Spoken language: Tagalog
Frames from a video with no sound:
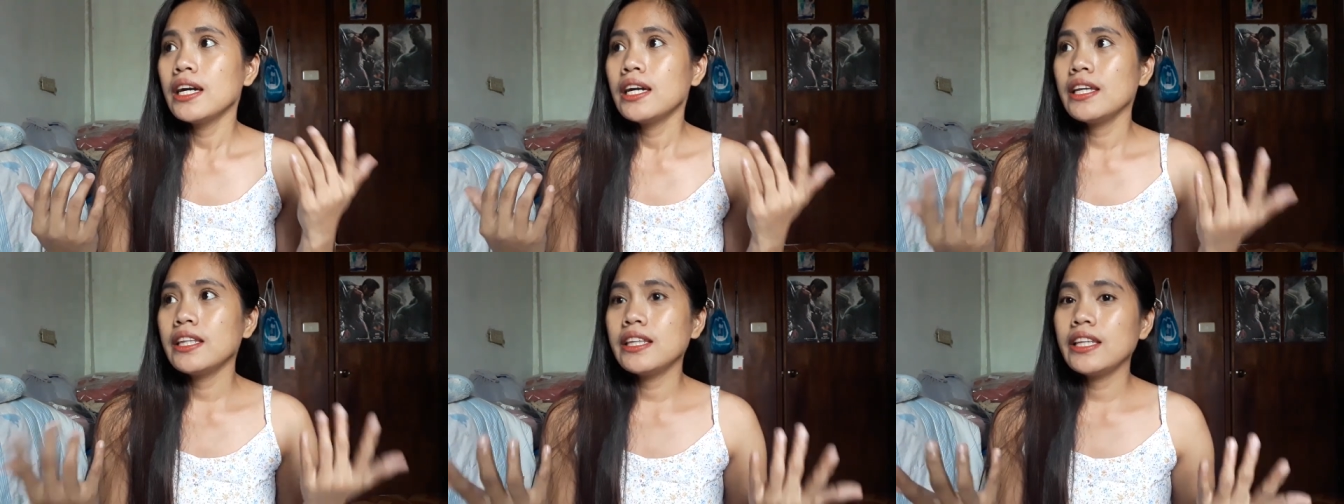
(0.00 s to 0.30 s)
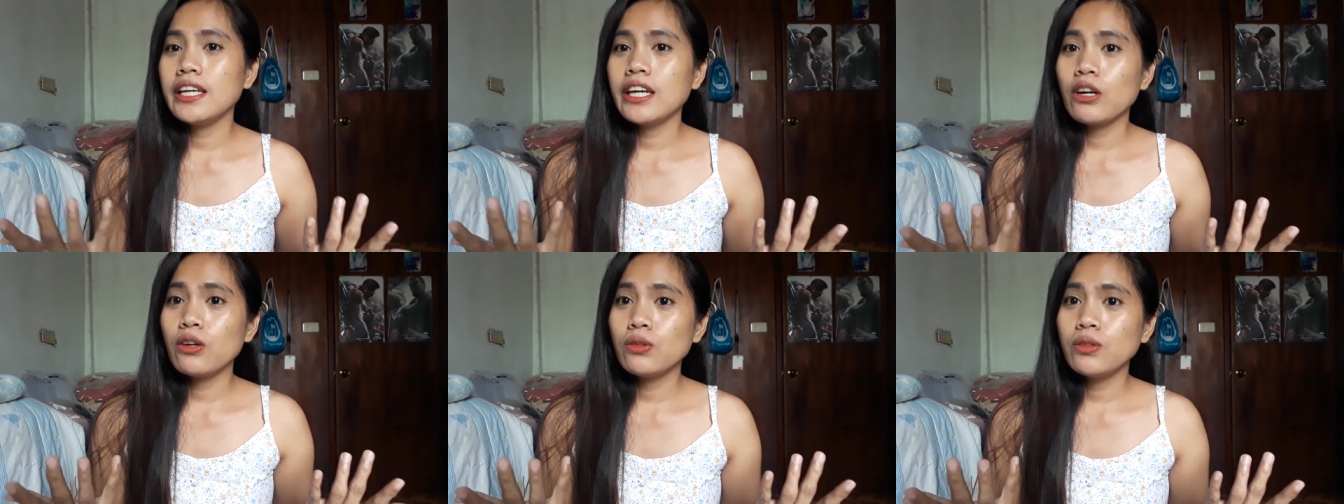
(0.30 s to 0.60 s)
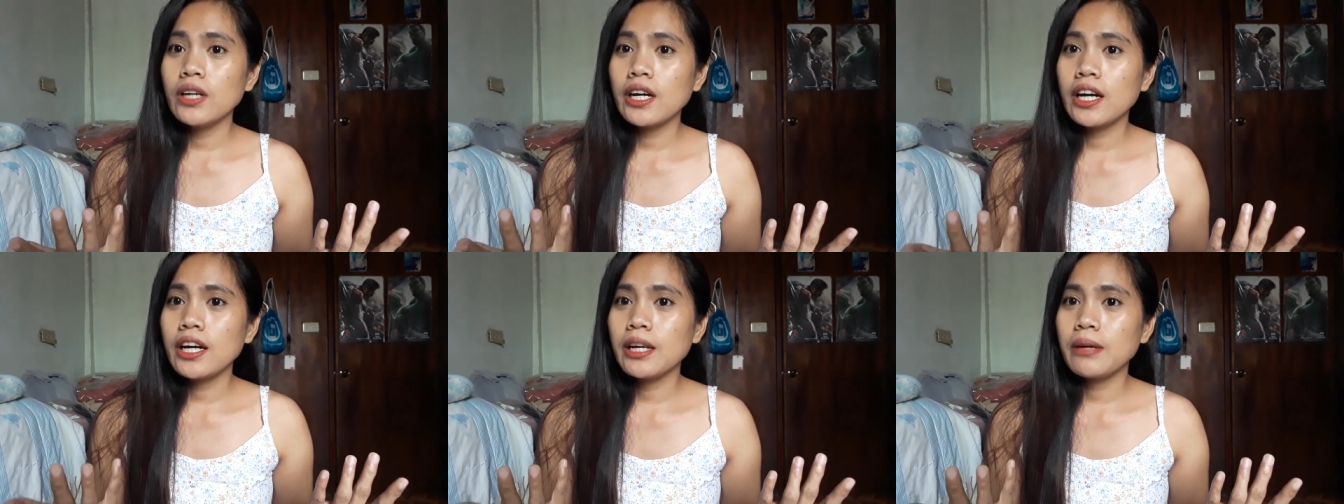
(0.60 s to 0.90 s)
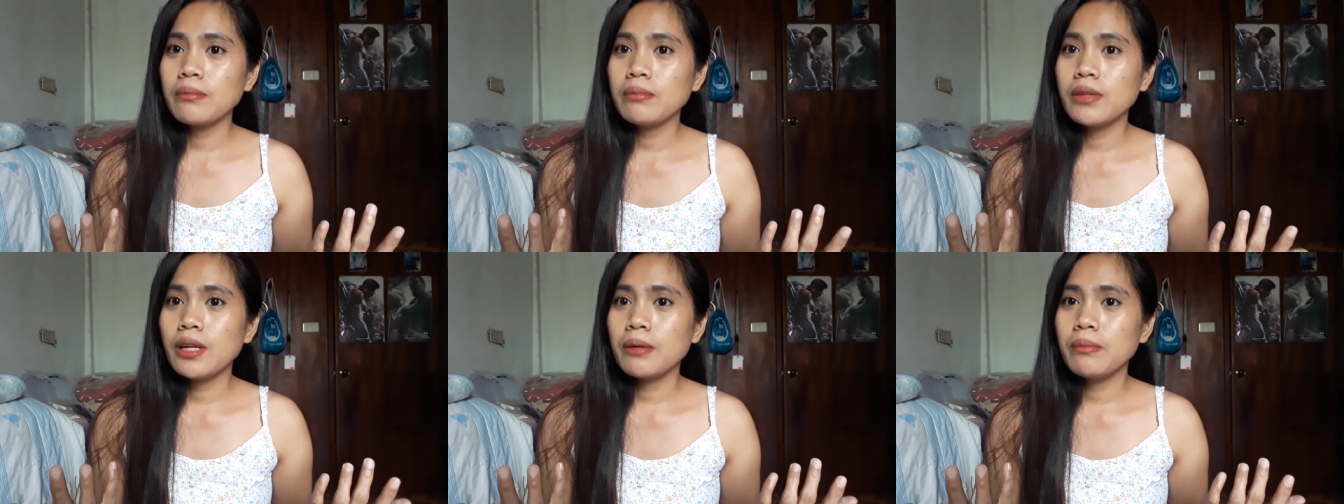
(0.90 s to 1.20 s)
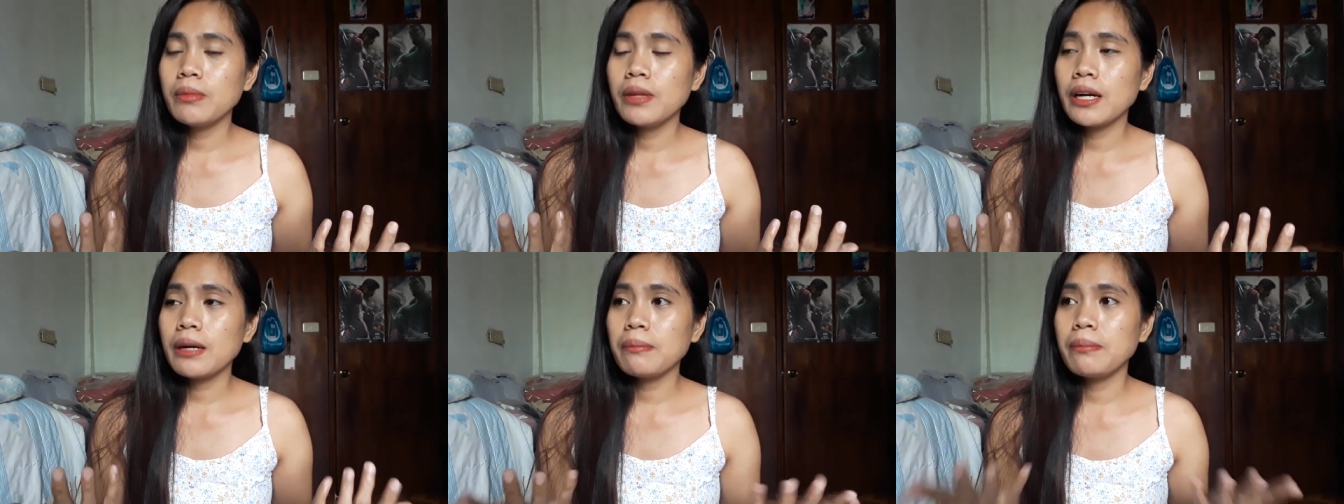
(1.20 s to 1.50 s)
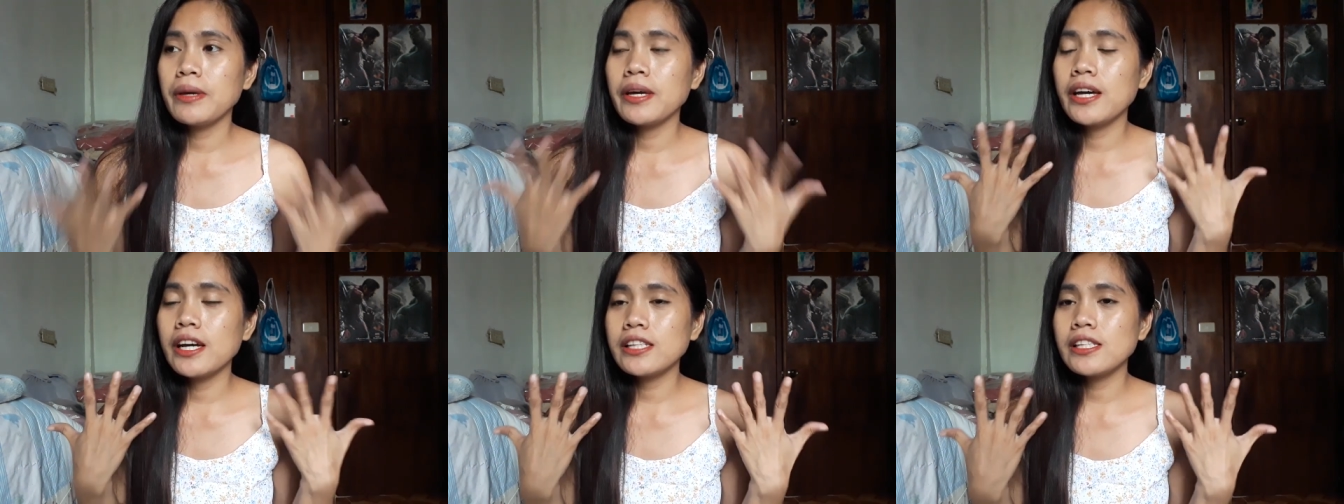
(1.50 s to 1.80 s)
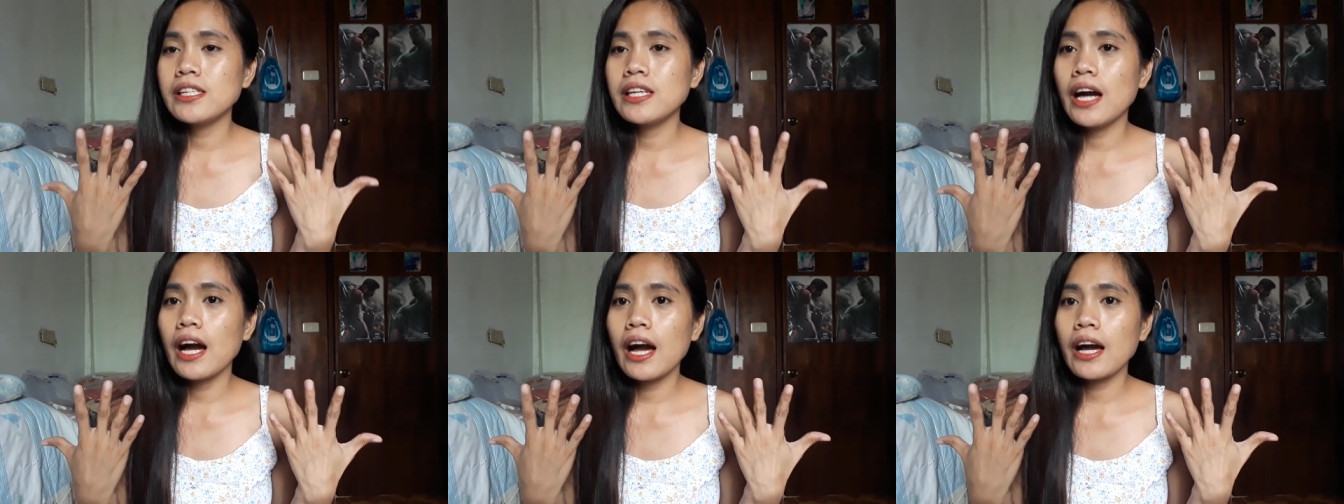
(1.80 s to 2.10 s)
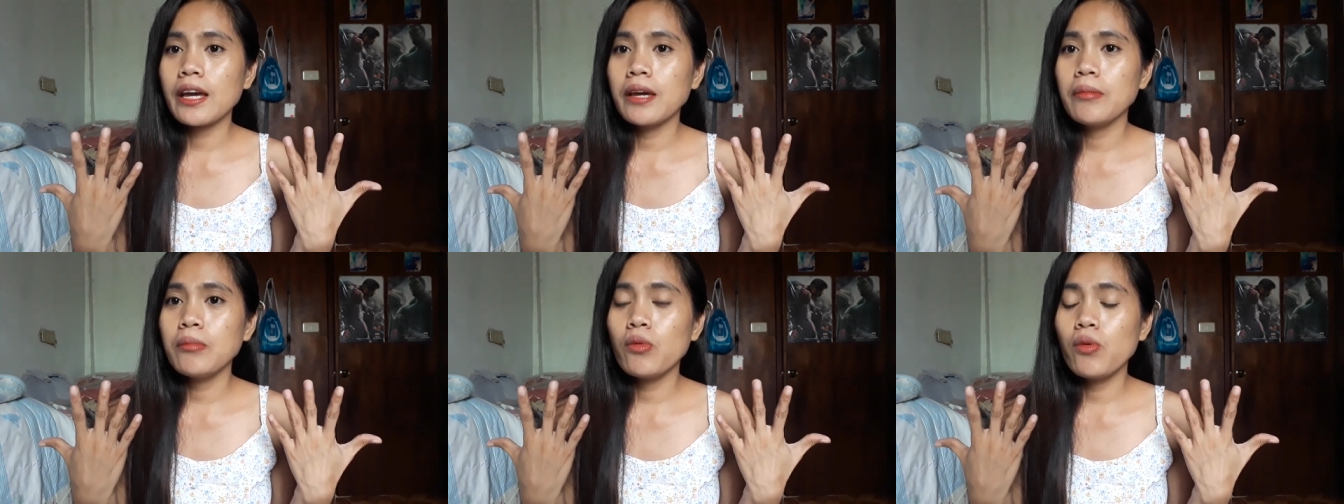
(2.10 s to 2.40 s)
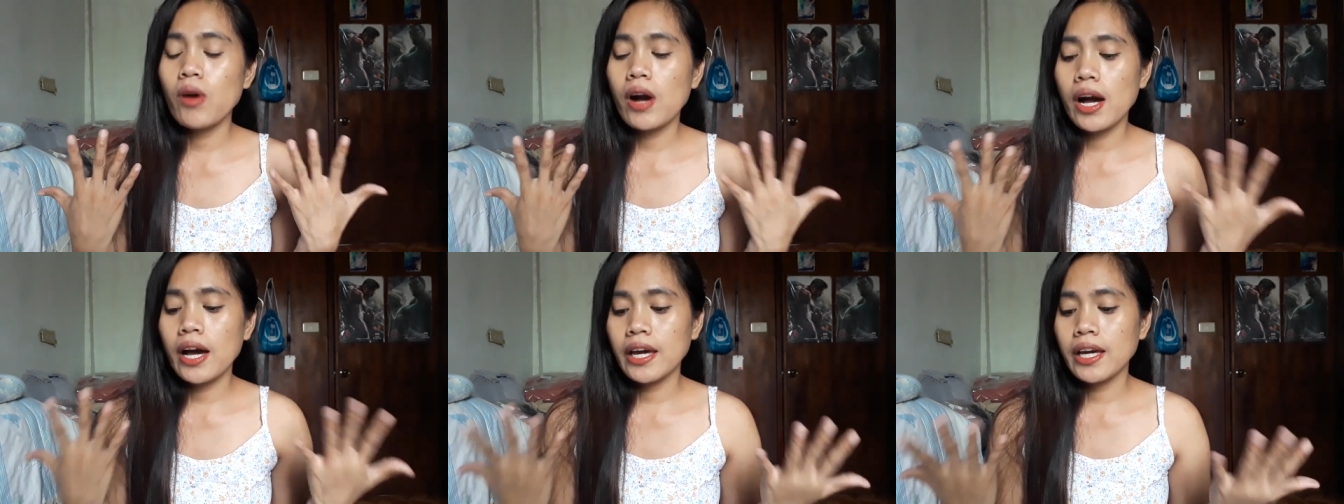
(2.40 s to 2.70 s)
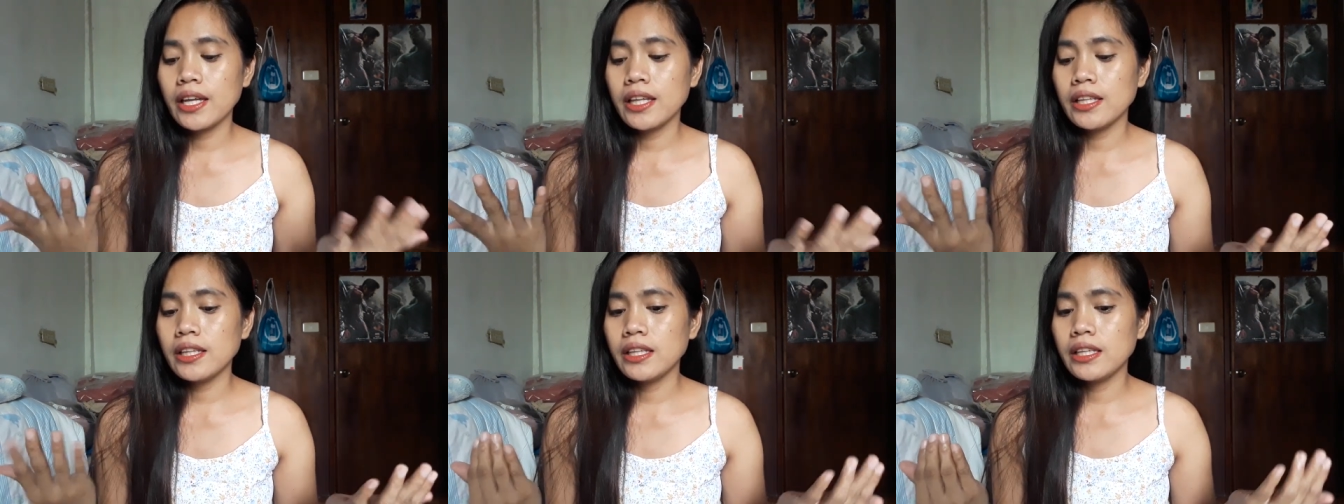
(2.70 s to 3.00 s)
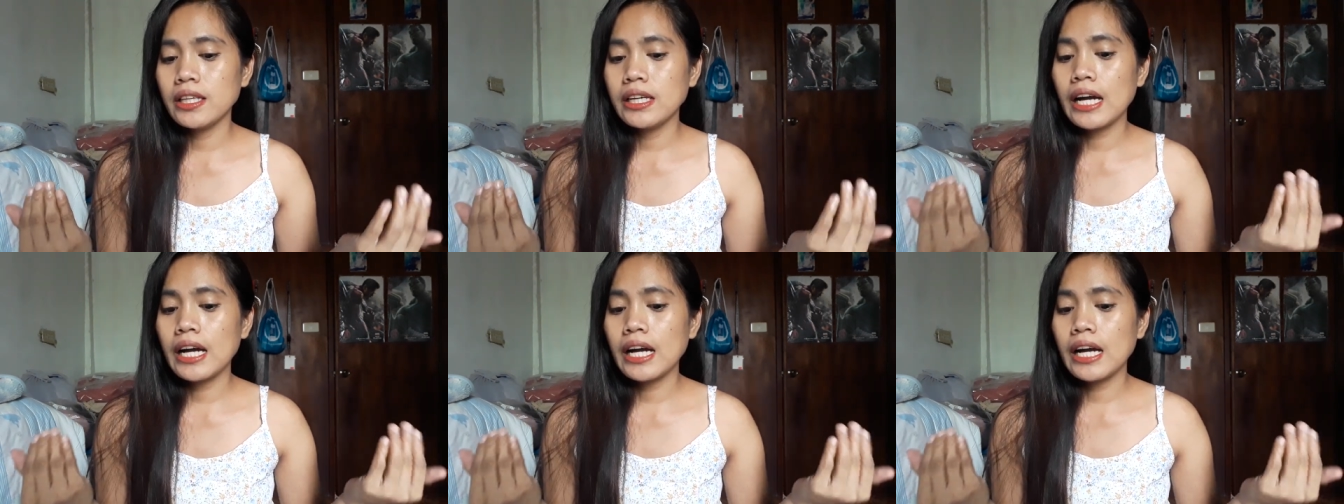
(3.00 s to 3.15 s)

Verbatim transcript: hindi ako nakaramdam ng bigat sa aking mukha and